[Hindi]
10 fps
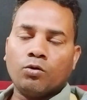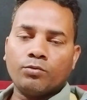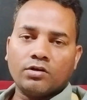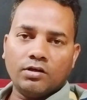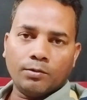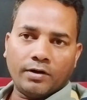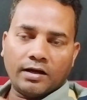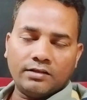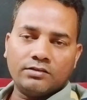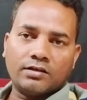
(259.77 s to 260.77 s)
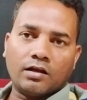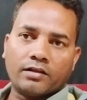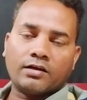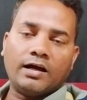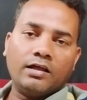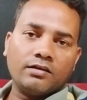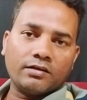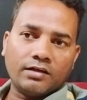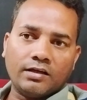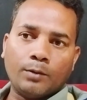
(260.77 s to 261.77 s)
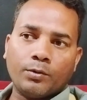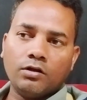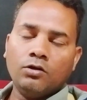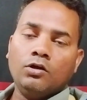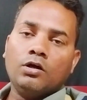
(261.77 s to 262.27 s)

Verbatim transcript: रूम के लिए भाला नहीं निकल रहा था खाएंगे क्या यहाँ पर